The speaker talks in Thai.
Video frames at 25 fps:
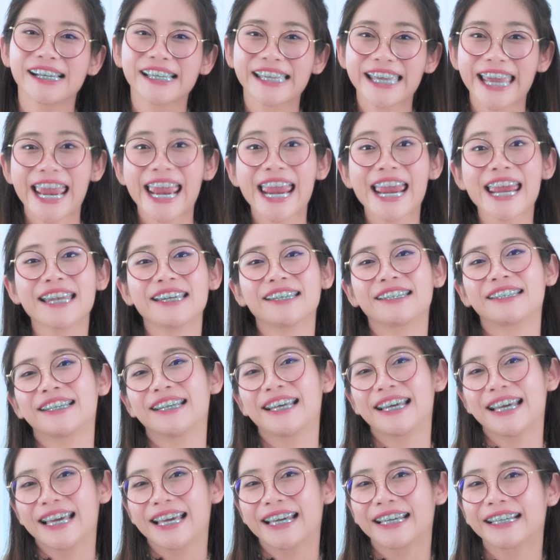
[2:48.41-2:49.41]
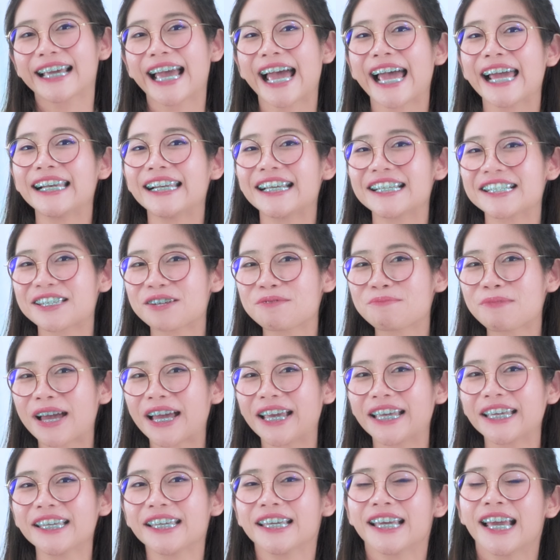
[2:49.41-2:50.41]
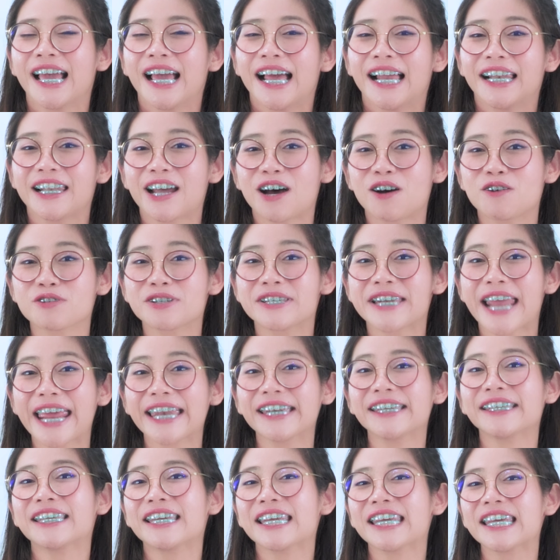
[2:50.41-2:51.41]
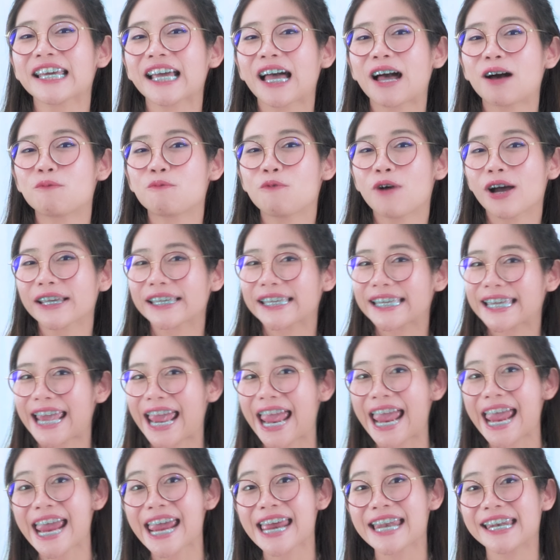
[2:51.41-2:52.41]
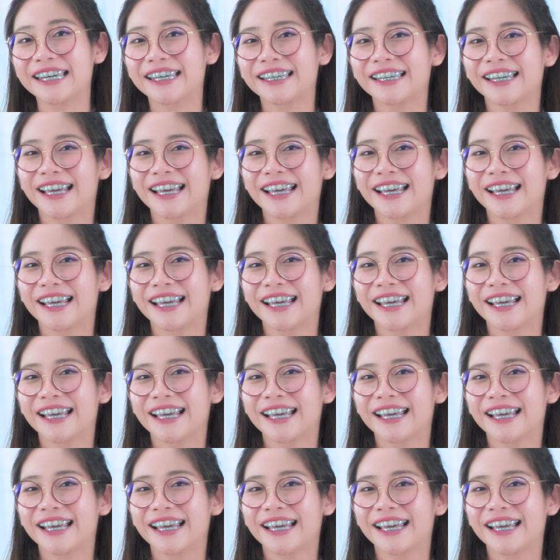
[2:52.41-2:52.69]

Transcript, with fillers: again ง่ายเลยใช่ไหม เราเน้นที่คำว่า gain